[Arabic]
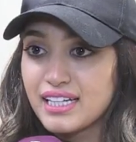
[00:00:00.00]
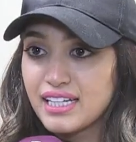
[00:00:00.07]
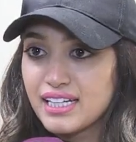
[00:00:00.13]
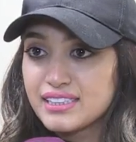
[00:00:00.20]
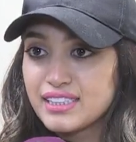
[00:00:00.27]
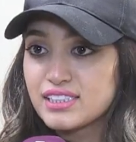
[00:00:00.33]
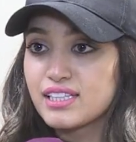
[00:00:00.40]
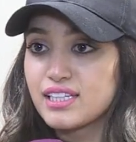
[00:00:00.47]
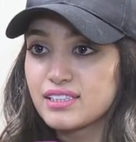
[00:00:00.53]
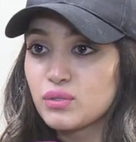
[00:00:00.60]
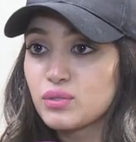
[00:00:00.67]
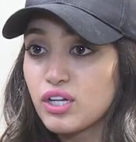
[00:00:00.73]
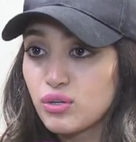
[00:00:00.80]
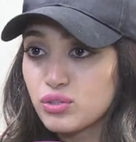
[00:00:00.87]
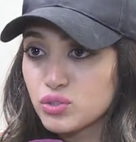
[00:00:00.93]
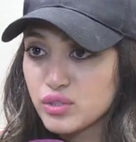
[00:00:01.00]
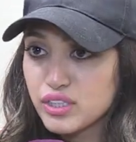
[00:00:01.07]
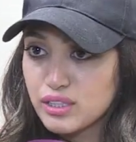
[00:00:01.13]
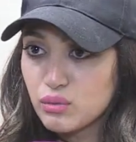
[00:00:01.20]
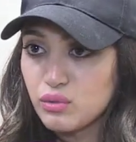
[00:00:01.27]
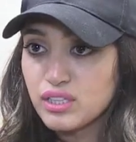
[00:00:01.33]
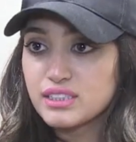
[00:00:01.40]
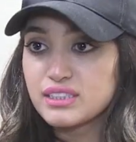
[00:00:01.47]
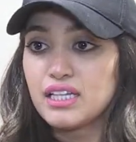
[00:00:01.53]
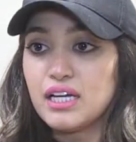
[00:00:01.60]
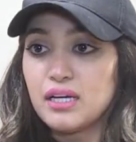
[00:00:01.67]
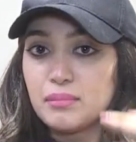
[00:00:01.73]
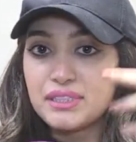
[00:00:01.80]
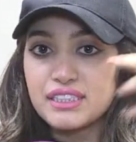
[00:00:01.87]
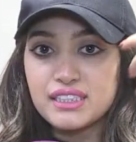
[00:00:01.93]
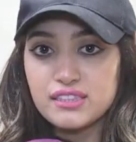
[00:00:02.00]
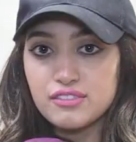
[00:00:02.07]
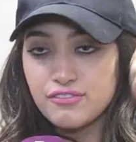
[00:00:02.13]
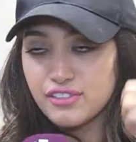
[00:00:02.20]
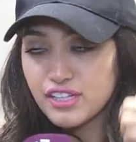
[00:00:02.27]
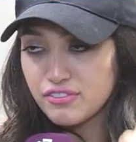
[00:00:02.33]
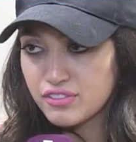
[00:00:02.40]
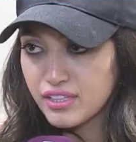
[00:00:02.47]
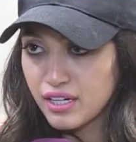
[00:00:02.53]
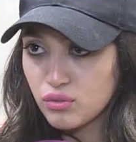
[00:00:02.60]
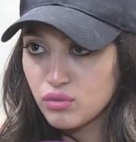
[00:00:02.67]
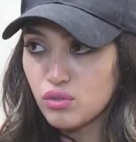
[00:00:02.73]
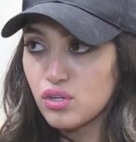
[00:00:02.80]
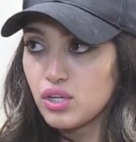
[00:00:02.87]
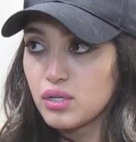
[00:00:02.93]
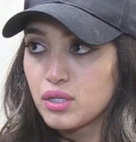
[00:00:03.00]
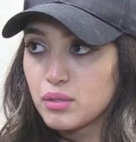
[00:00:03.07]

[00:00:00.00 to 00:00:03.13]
كيحتاج لانه ياخذ شويه الوقت باش يصفي افكاره